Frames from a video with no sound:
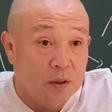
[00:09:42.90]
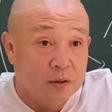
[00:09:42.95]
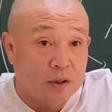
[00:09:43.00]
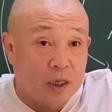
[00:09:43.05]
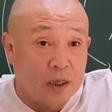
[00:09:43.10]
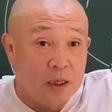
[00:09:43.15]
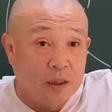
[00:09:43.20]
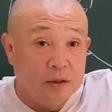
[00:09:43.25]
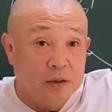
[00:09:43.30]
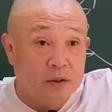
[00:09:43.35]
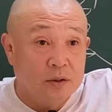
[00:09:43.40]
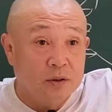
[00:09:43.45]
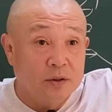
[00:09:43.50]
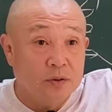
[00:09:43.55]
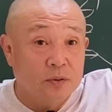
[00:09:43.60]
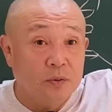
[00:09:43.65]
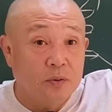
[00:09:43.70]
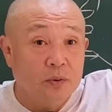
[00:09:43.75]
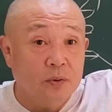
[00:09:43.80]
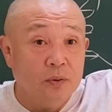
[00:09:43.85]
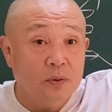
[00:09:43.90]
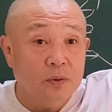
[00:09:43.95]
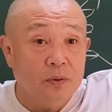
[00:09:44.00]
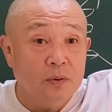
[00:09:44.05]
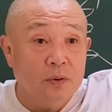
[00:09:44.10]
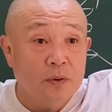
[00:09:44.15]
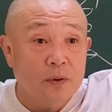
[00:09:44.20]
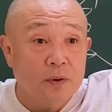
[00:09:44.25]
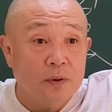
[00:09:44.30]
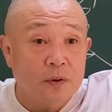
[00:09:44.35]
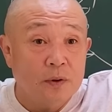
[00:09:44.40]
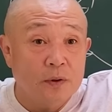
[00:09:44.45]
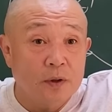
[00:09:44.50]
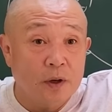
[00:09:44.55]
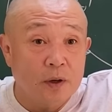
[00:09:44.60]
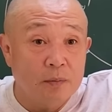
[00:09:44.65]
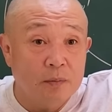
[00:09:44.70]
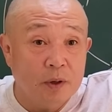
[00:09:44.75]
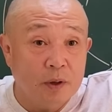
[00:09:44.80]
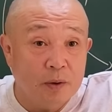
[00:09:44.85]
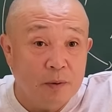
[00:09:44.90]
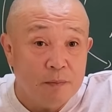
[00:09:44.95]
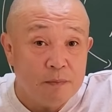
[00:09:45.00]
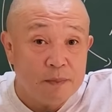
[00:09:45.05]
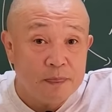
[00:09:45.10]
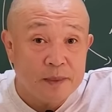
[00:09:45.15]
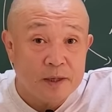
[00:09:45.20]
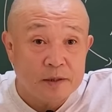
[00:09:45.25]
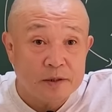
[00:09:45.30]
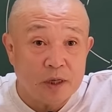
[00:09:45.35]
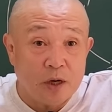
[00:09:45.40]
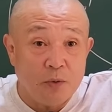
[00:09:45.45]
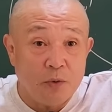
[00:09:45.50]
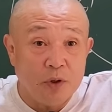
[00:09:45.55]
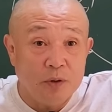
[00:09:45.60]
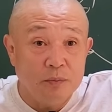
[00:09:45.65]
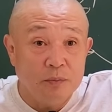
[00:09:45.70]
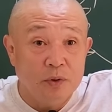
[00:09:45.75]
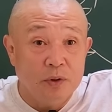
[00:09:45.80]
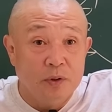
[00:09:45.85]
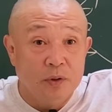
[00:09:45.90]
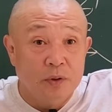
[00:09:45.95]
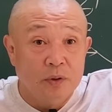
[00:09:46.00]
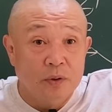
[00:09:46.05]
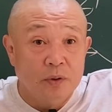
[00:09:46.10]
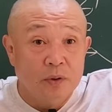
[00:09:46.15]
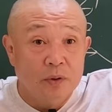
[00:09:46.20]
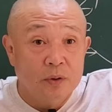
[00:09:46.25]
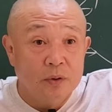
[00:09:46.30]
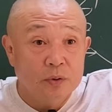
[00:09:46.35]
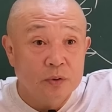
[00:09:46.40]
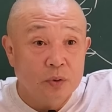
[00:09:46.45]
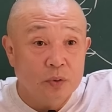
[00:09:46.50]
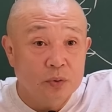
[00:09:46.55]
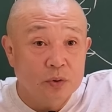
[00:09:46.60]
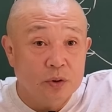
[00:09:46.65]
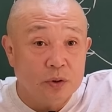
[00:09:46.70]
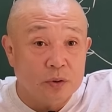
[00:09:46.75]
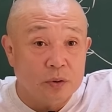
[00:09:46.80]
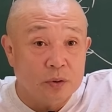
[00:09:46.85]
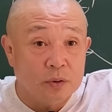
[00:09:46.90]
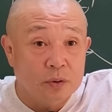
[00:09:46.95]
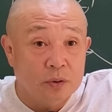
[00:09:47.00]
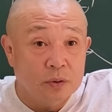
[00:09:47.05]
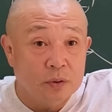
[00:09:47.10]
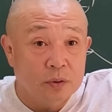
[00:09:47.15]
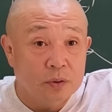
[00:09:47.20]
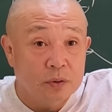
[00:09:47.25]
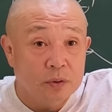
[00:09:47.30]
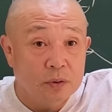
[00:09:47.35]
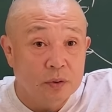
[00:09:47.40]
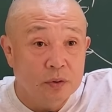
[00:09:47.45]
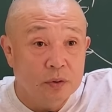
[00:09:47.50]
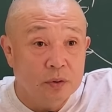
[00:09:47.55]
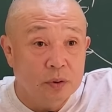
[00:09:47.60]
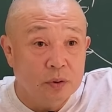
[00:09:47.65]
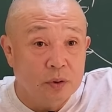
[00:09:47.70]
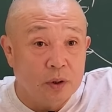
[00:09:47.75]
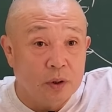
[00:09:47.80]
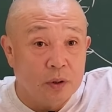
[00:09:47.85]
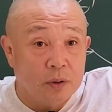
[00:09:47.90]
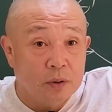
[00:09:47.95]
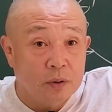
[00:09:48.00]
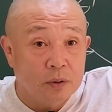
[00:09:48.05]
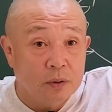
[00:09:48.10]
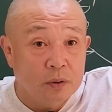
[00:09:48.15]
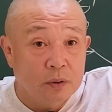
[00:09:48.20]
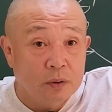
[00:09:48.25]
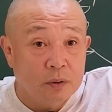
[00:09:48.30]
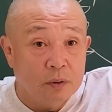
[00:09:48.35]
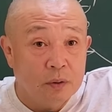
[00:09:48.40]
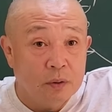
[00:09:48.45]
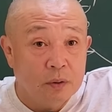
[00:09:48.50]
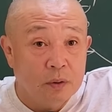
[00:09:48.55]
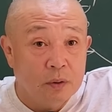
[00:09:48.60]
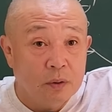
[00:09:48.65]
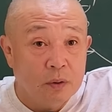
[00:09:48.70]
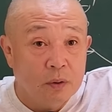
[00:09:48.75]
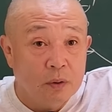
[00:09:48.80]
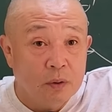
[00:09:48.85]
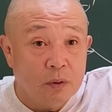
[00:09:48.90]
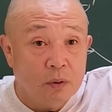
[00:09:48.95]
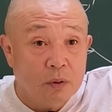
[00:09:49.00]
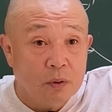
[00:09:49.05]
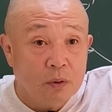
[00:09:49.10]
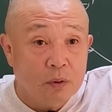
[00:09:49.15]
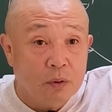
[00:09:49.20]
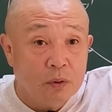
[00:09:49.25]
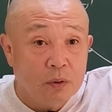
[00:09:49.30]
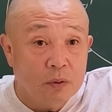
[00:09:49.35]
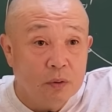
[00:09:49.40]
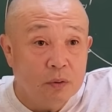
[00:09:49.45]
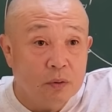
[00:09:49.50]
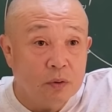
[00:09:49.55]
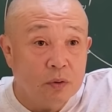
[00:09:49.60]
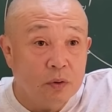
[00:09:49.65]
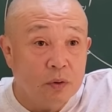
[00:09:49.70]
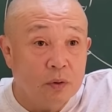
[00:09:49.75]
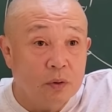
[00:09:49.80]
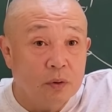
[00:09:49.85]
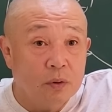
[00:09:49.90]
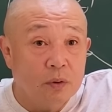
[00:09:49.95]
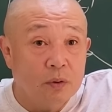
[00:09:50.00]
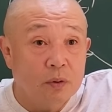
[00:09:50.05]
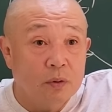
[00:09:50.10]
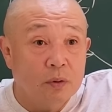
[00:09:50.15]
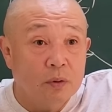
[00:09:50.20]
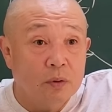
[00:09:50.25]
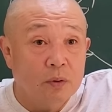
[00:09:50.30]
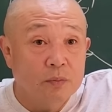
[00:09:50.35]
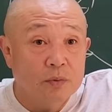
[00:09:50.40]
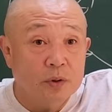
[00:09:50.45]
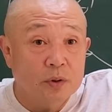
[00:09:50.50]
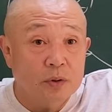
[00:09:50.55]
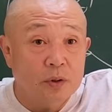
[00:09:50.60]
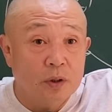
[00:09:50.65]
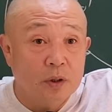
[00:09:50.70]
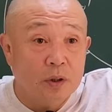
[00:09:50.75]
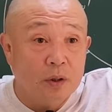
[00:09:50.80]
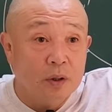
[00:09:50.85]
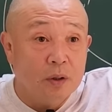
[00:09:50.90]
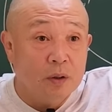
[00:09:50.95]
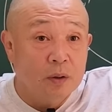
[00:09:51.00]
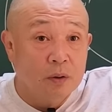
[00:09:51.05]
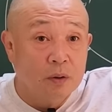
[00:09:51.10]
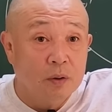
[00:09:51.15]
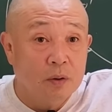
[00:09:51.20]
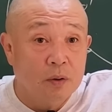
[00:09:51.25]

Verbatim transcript: 달라질 것이고, 그 다음에 사화는 뭐예요? 통신, 인터넷 이런 게 엄청나게.